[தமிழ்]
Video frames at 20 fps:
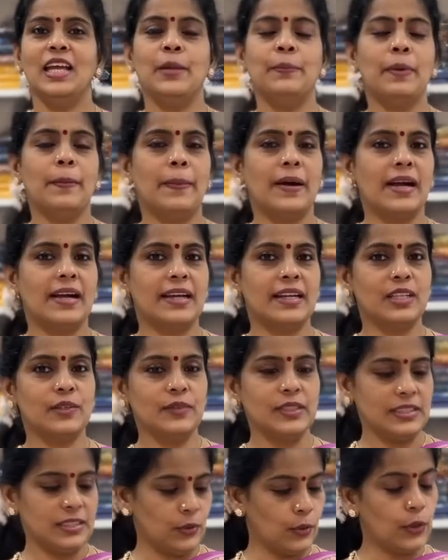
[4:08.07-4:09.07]
இப்போ பாக்குறது
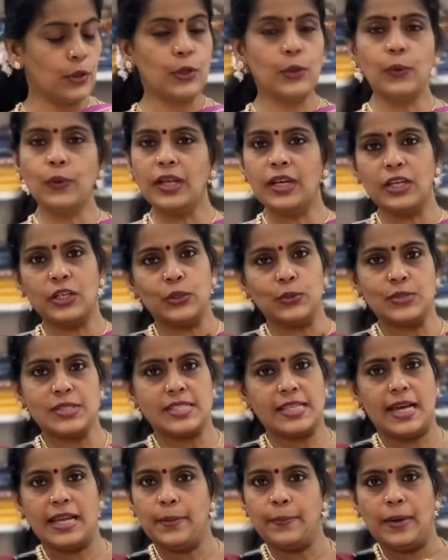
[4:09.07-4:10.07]
வந்து ஒரு டூயல் டோன்
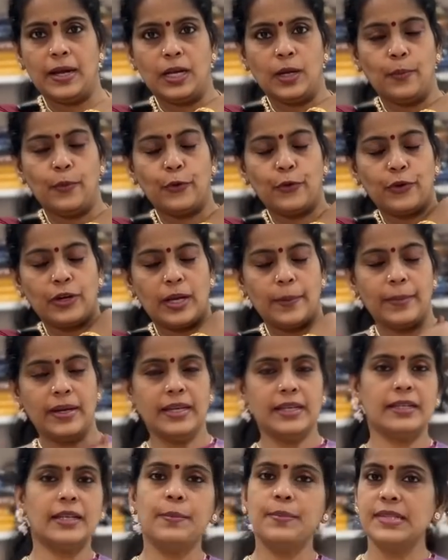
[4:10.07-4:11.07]
சாரி பார்க்க போகிறோம் நம்ம
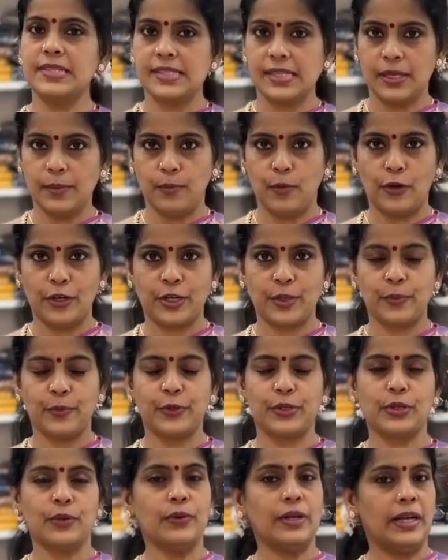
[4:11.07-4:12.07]
டபுள் சைட் பார்டர்
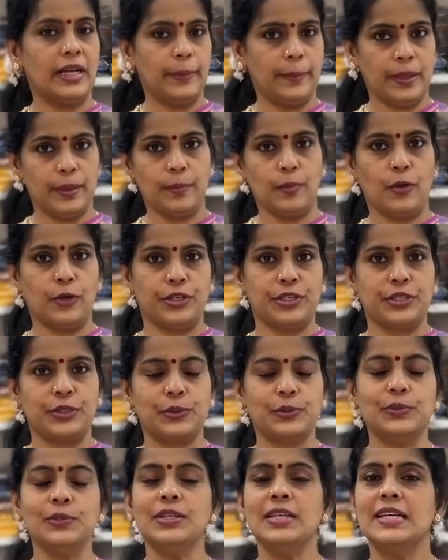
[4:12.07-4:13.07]
போட்டிருக்கோம் ரெட்டபெட் பார்டர்
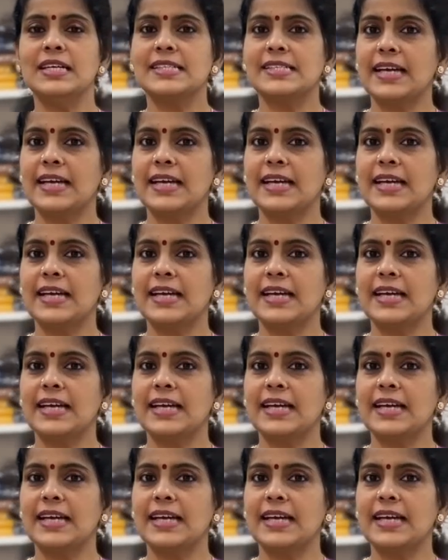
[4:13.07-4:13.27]
இருக்கும்